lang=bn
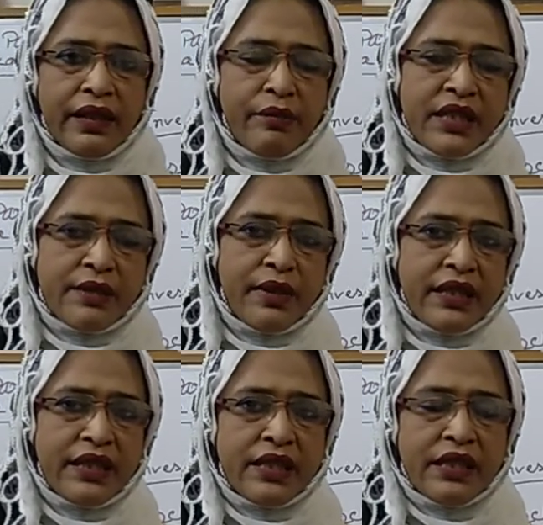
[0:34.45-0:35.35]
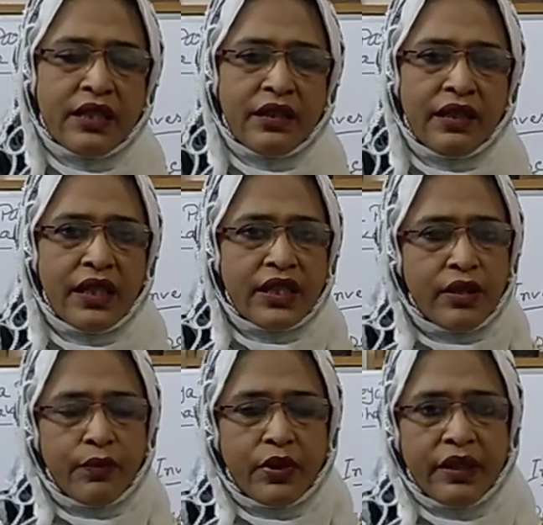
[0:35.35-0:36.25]
ইনভেস্টমেন্ট ডিসিশন
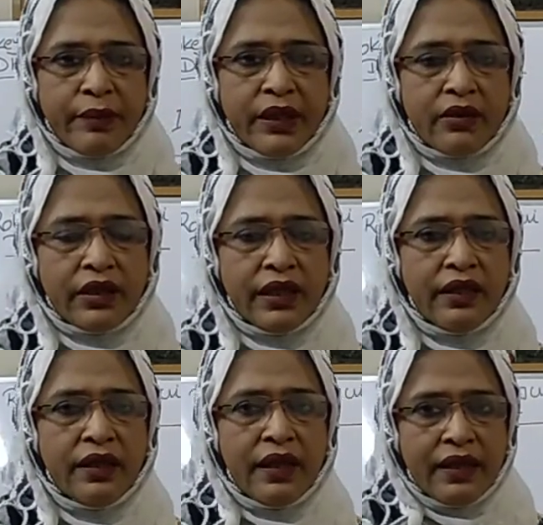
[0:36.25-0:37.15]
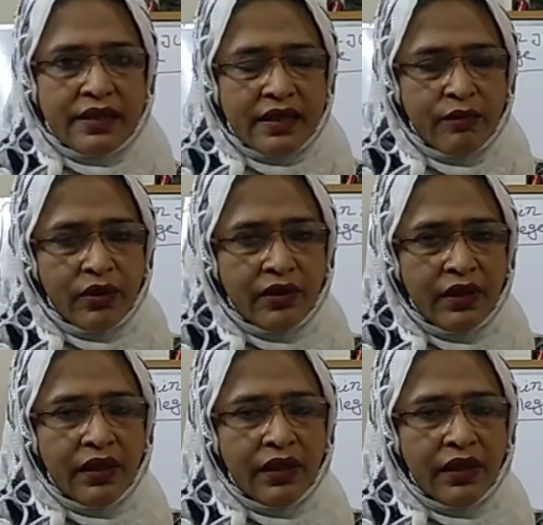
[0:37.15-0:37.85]
কিসের উপর ডিপেন্ড করে যেমন